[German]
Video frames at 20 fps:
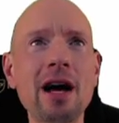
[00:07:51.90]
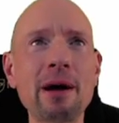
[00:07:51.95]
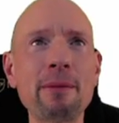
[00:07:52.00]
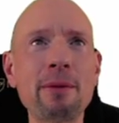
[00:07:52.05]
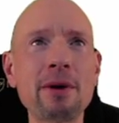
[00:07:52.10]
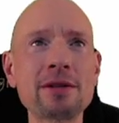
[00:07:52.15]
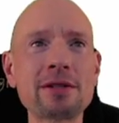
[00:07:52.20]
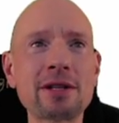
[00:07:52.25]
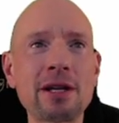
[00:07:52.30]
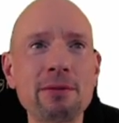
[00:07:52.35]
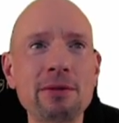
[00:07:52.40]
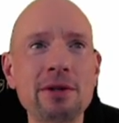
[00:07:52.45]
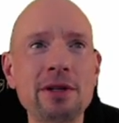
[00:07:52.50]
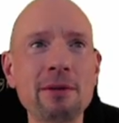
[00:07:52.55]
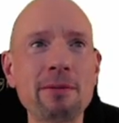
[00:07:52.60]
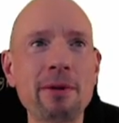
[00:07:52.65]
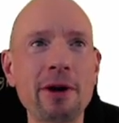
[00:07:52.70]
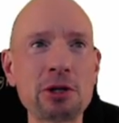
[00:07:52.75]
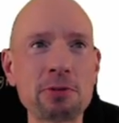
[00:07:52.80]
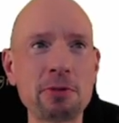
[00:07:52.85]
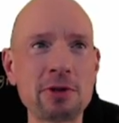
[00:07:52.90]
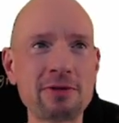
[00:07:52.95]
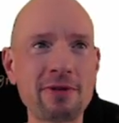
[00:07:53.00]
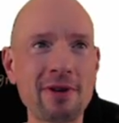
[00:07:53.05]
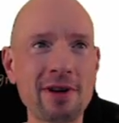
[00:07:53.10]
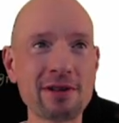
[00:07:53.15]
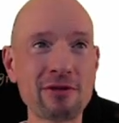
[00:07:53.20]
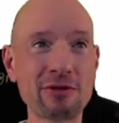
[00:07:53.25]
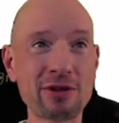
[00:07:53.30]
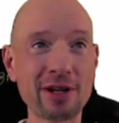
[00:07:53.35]
es gibt hier
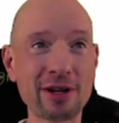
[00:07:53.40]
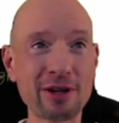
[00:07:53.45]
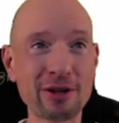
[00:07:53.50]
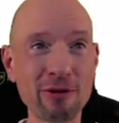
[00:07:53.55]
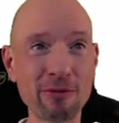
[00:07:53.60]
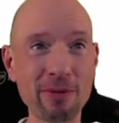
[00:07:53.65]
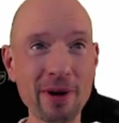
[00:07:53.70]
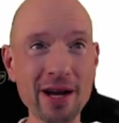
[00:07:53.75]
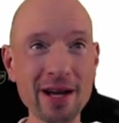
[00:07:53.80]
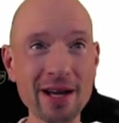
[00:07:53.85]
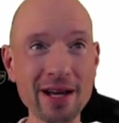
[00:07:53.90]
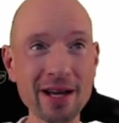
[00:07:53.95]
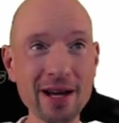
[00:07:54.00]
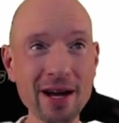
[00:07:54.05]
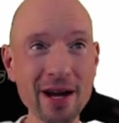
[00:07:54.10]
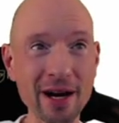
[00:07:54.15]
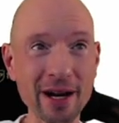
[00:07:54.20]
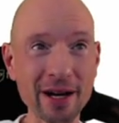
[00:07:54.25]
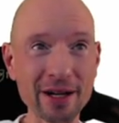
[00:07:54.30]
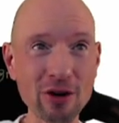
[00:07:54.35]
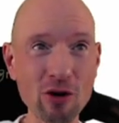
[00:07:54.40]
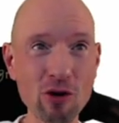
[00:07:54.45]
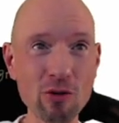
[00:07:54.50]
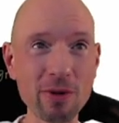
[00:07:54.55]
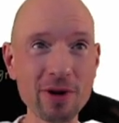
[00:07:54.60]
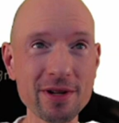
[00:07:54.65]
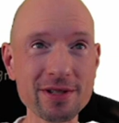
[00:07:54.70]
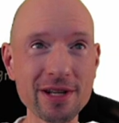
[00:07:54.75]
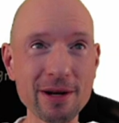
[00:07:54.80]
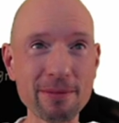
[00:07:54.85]
beispielsweise auch den Global
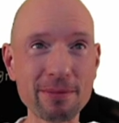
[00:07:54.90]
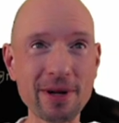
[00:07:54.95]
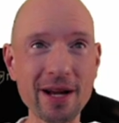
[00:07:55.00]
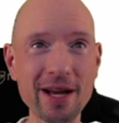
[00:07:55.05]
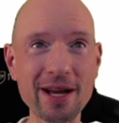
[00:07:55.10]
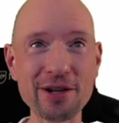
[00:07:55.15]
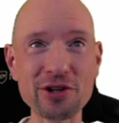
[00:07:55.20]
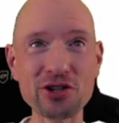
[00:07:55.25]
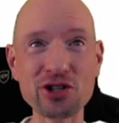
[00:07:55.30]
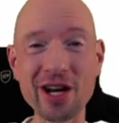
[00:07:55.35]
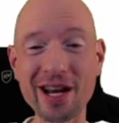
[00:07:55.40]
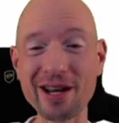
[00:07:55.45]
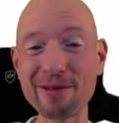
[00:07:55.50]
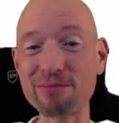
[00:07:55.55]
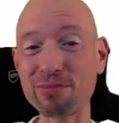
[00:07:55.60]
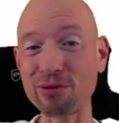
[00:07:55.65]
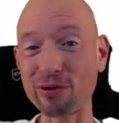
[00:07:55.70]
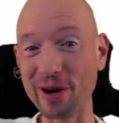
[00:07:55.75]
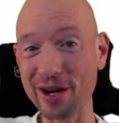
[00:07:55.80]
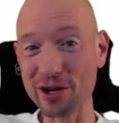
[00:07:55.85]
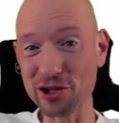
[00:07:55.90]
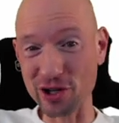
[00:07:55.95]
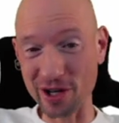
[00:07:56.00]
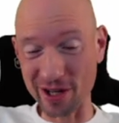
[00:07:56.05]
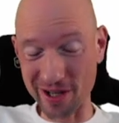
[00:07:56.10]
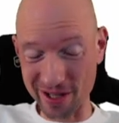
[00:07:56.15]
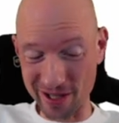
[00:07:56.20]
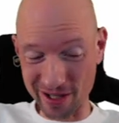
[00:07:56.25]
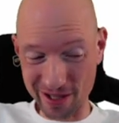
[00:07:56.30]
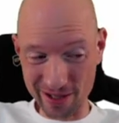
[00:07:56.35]
Supply Chain Pressure
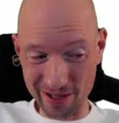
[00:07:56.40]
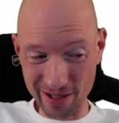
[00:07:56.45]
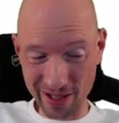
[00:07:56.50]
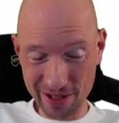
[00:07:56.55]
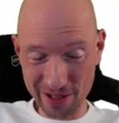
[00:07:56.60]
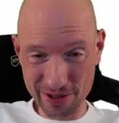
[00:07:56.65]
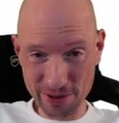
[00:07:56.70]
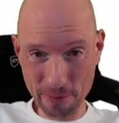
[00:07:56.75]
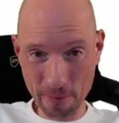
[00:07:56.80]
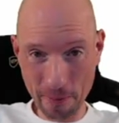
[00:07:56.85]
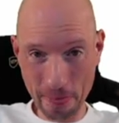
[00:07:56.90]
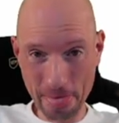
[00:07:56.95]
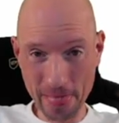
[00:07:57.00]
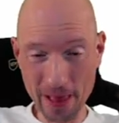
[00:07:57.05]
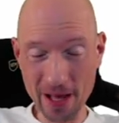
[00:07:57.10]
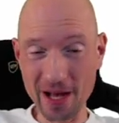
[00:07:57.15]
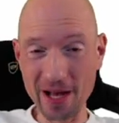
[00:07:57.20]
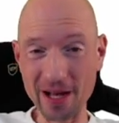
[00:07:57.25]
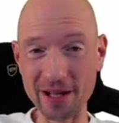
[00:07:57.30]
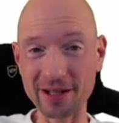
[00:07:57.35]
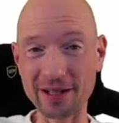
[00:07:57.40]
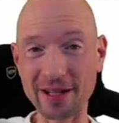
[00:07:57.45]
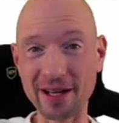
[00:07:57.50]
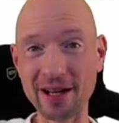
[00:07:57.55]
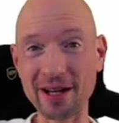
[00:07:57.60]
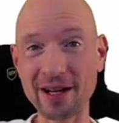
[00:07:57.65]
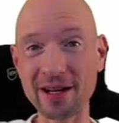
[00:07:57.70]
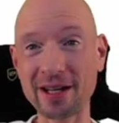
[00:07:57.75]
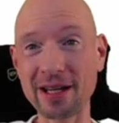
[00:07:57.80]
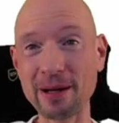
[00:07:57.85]
Index
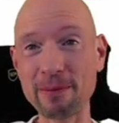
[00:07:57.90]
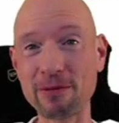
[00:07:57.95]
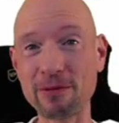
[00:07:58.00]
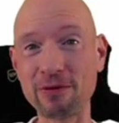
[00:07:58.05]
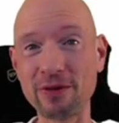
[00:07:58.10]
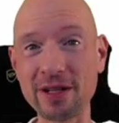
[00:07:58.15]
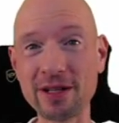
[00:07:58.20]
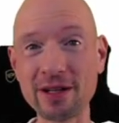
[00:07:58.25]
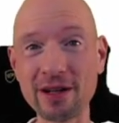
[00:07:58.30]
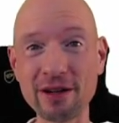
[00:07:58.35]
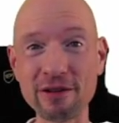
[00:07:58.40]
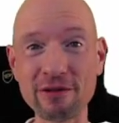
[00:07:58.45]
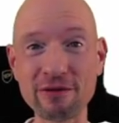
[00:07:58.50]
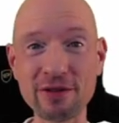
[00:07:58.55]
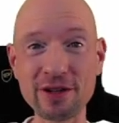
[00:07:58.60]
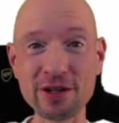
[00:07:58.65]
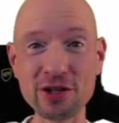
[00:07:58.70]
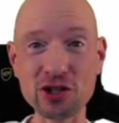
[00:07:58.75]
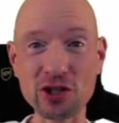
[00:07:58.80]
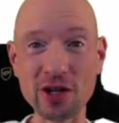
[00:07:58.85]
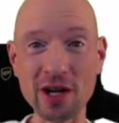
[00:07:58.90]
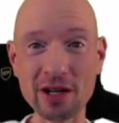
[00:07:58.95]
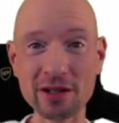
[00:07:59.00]
der gibt wieder, wie stark die